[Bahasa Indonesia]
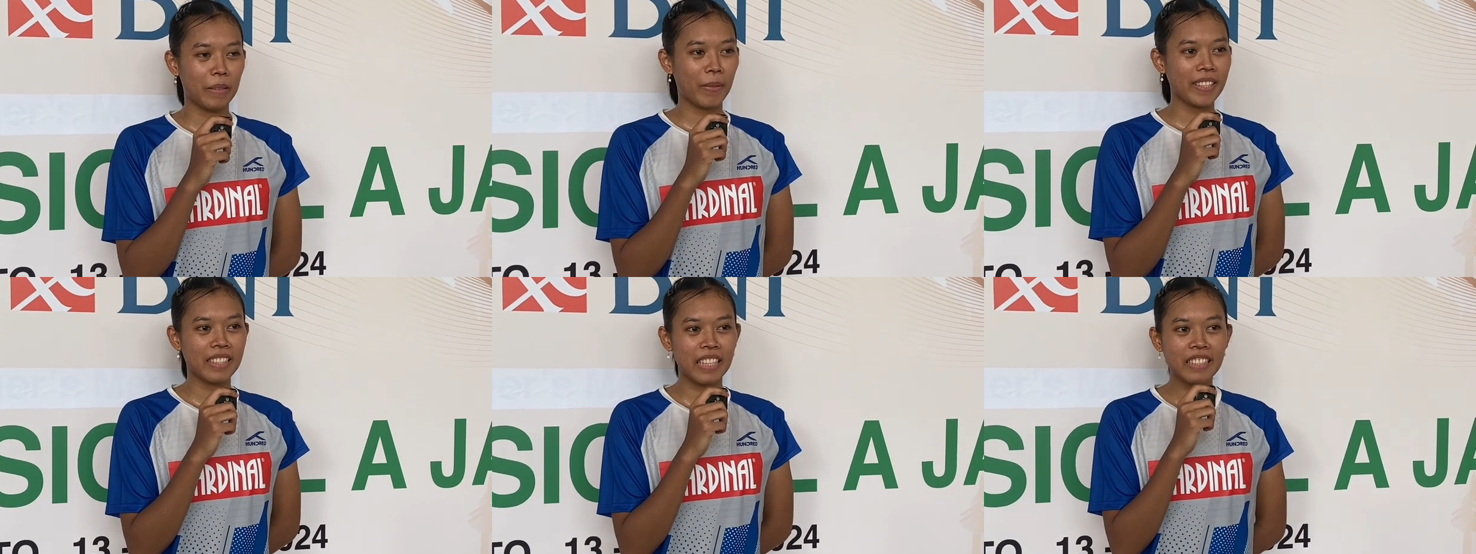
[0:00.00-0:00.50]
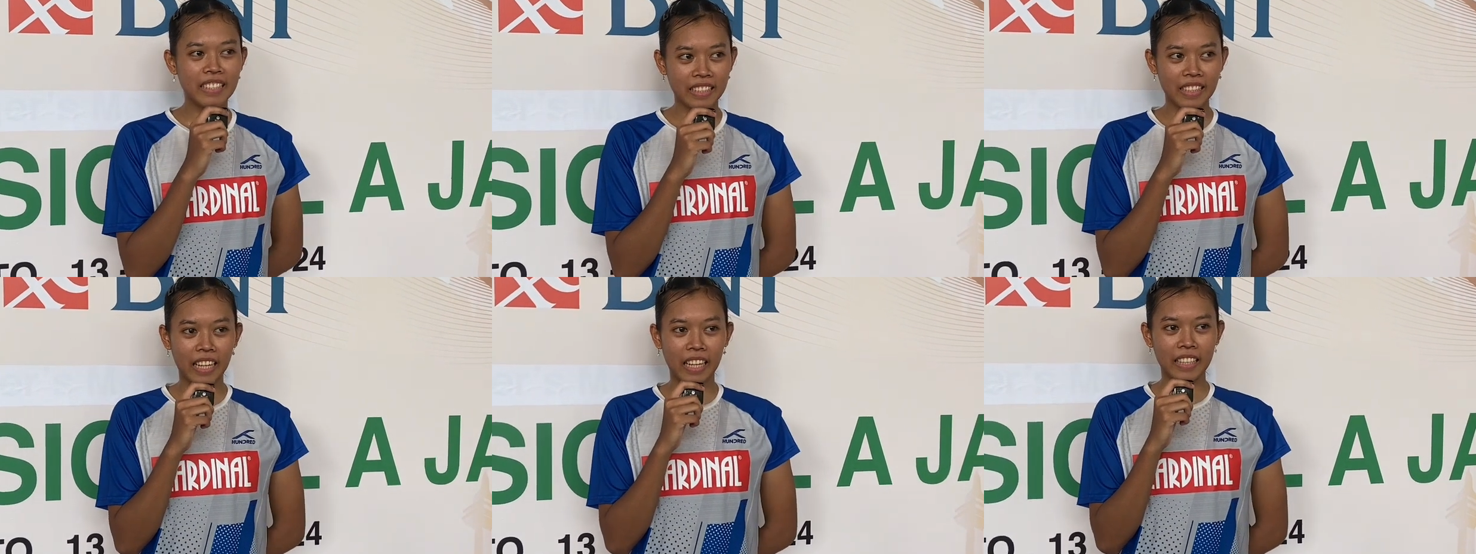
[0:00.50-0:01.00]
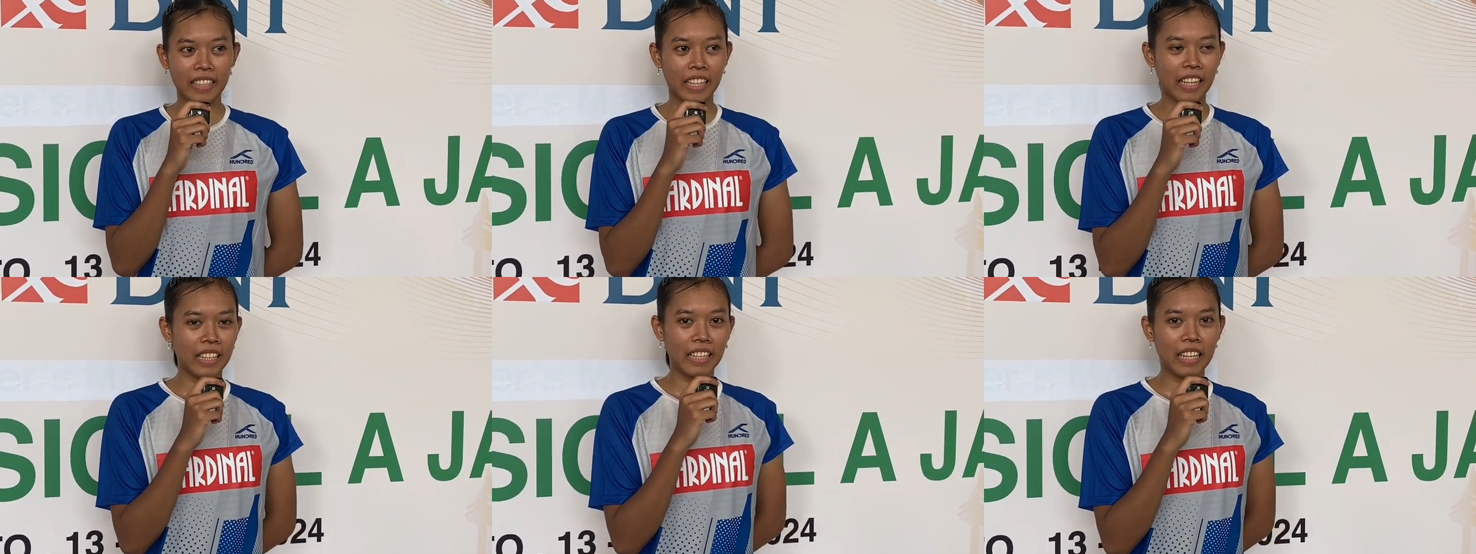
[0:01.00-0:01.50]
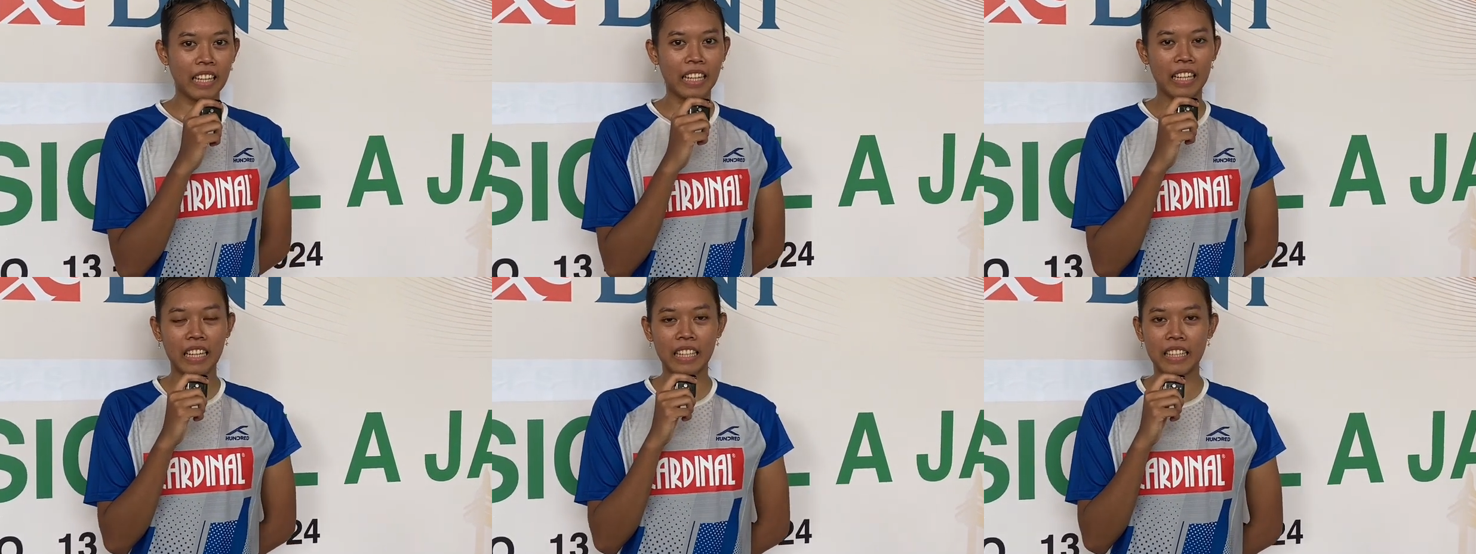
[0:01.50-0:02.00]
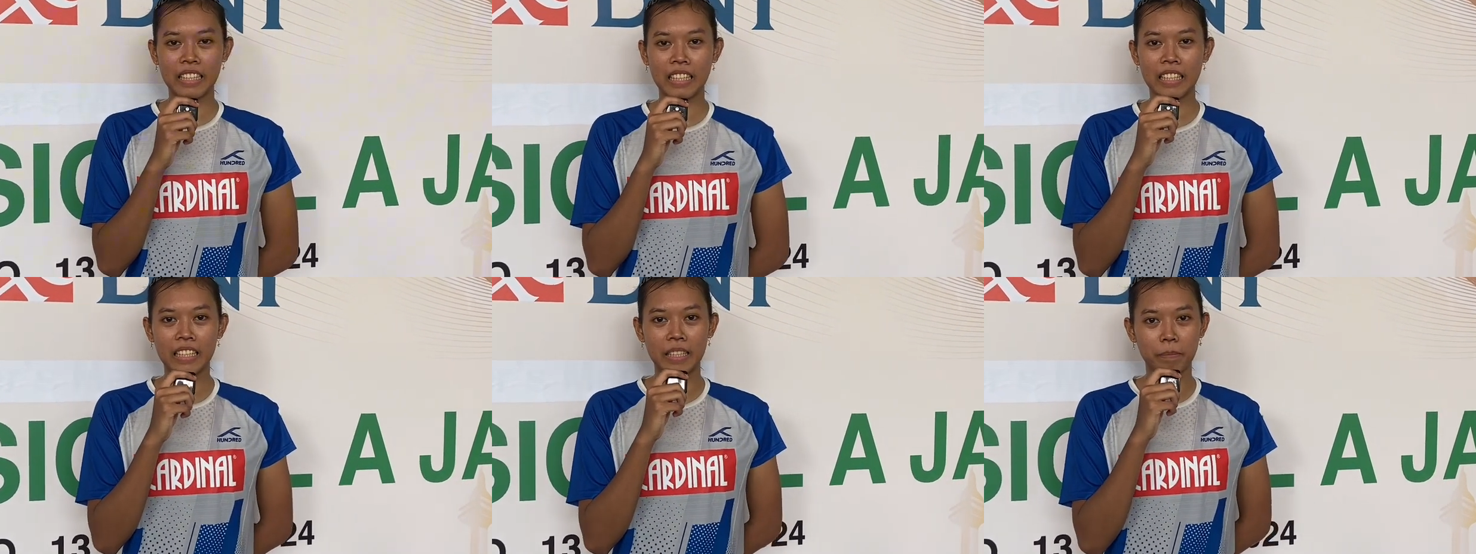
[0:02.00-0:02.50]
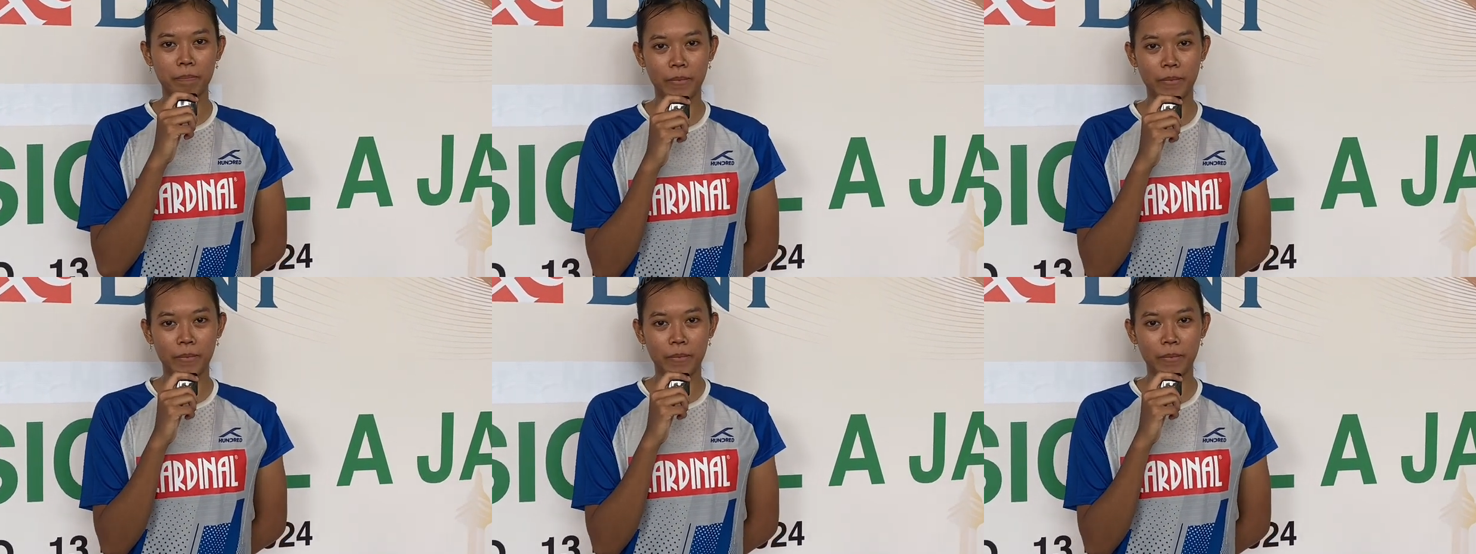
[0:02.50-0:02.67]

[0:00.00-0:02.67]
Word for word: pastinya senang kan karena ini